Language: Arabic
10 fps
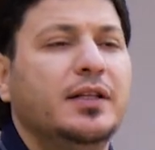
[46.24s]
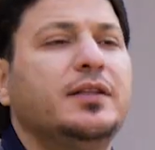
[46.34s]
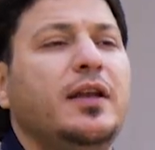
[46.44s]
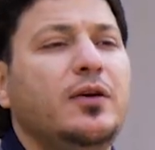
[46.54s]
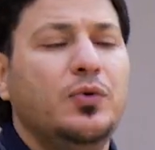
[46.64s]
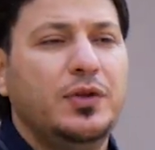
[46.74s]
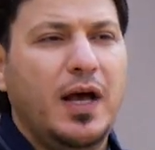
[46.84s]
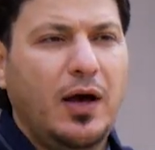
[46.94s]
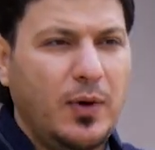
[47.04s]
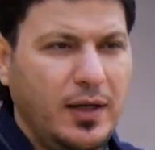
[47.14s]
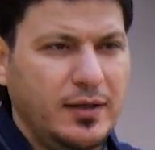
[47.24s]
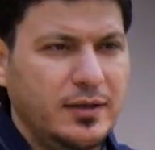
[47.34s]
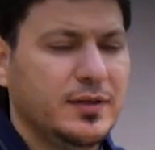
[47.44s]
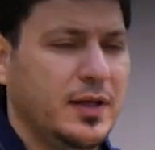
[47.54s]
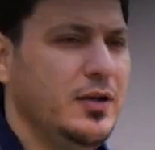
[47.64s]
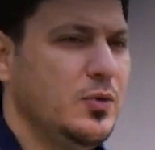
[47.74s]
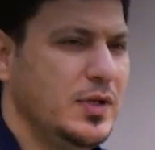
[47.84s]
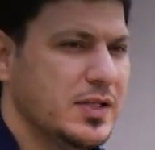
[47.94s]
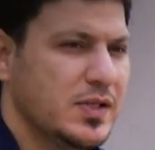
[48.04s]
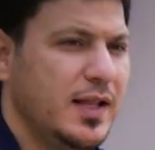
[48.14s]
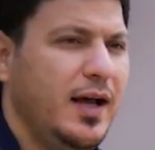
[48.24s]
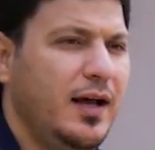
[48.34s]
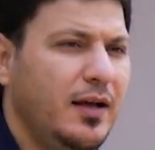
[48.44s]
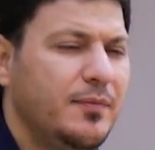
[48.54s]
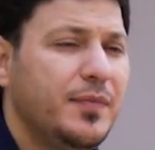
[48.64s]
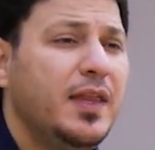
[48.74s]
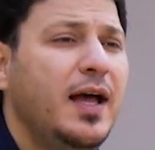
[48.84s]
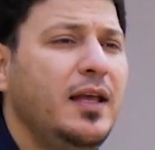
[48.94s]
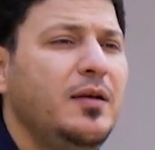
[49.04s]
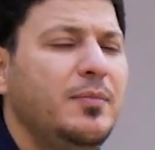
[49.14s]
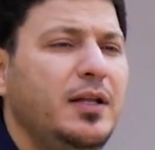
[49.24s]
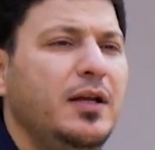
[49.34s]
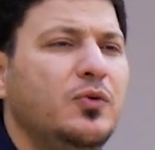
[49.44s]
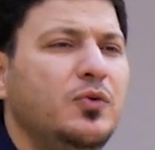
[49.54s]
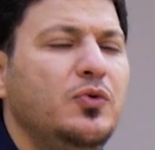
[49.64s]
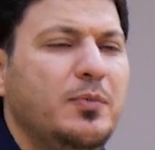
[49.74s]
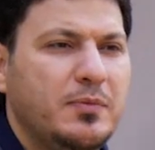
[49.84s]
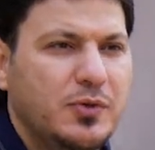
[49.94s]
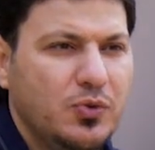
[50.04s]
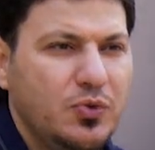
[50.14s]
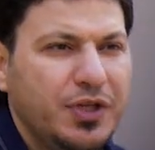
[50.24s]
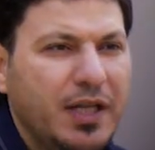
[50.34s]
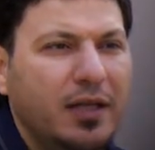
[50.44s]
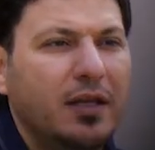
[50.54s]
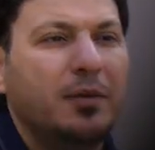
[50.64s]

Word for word: طريق الدعوة طريق الإصلاح دائما يكون ممزوجا